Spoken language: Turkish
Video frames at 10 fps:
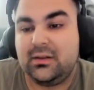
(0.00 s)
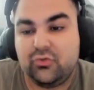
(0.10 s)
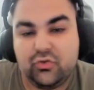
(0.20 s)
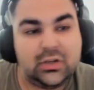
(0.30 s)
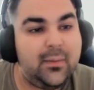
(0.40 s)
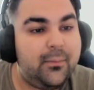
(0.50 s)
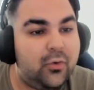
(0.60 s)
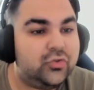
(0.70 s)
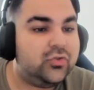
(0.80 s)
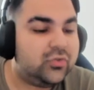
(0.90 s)
bir yükleme
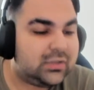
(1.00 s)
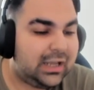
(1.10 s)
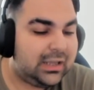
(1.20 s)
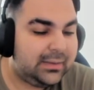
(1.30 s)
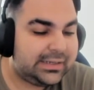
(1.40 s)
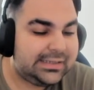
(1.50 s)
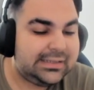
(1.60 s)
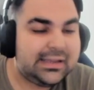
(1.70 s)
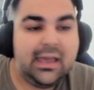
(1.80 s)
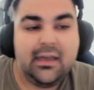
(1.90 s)
bonusu
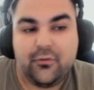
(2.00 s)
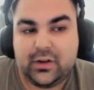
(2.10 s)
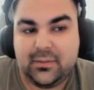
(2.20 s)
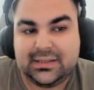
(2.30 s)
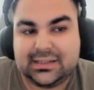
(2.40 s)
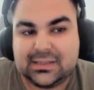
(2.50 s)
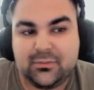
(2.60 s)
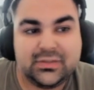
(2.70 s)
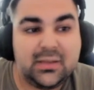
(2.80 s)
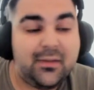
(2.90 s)
sağlayabilirsiniz. Freebies
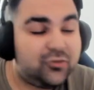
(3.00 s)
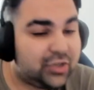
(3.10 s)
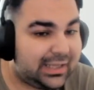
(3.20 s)
kısmımızda mevcut.